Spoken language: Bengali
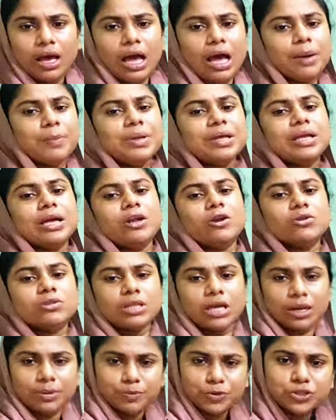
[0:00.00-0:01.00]
আমি কেন
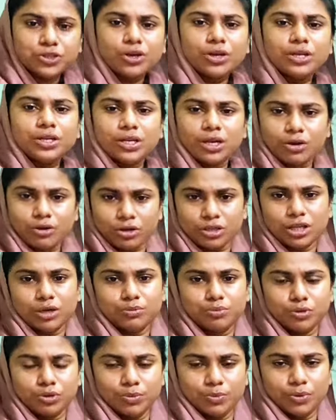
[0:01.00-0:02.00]
তার বিষয় নিয়ে কথা
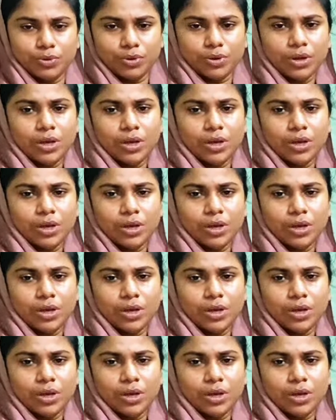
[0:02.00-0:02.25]
বলবো